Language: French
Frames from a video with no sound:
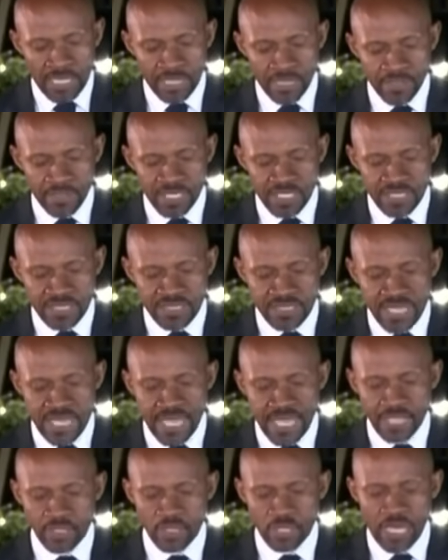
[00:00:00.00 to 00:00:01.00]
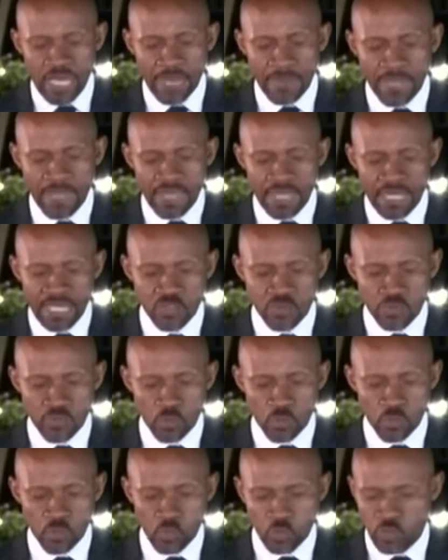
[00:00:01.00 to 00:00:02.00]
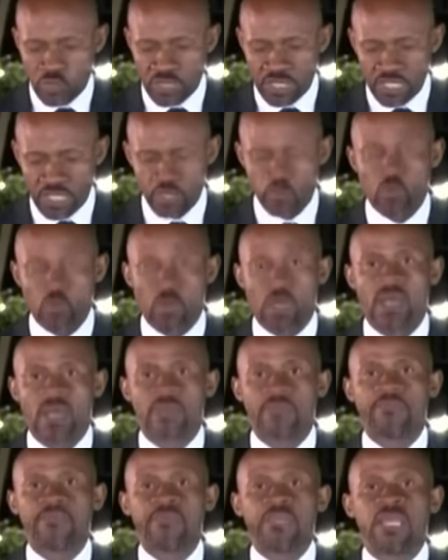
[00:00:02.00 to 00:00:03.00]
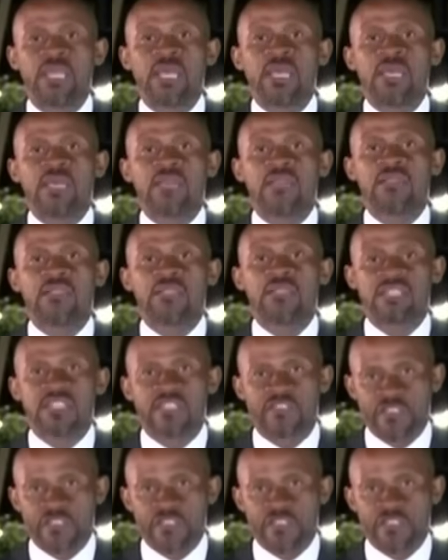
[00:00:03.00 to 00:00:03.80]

Les ministères de l'aménagement du territoire, des